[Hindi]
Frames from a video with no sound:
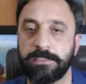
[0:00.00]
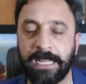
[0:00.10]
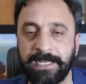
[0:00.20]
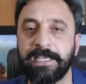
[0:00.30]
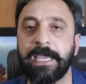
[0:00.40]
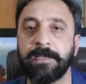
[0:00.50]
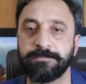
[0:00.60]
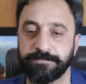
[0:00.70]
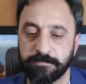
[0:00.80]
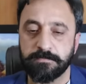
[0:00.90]
यानी कि
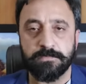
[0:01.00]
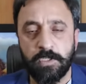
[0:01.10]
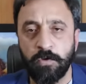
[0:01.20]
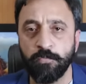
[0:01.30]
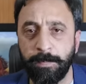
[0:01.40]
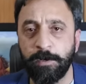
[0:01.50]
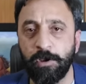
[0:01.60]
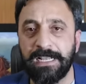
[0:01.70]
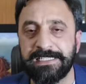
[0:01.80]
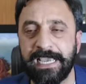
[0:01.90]
वो
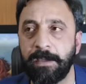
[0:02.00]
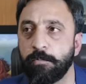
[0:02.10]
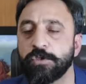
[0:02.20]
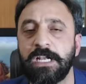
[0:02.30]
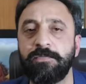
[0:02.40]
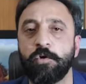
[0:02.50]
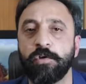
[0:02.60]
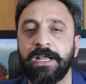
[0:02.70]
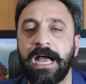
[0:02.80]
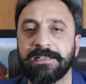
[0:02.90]
बिल्कुल ऐसे है मुख्तलिफ
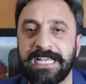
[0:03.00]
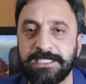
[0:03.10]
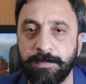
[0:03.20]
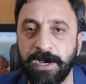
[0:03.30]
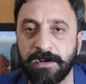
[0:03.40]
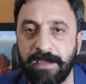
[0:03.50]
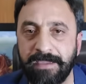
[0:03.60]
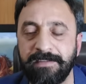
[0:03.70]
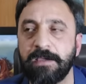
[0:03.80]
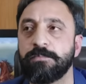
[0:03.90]
लोगों ने कागजात जमा
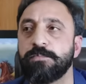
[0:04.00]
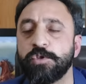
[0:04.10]
करवाए हुए हैं